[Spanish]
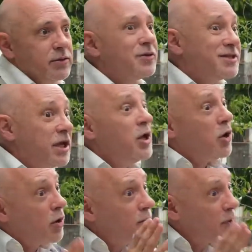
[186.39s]
Entonces,
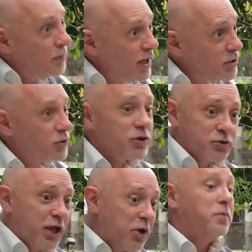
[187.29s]
compromiso, que usted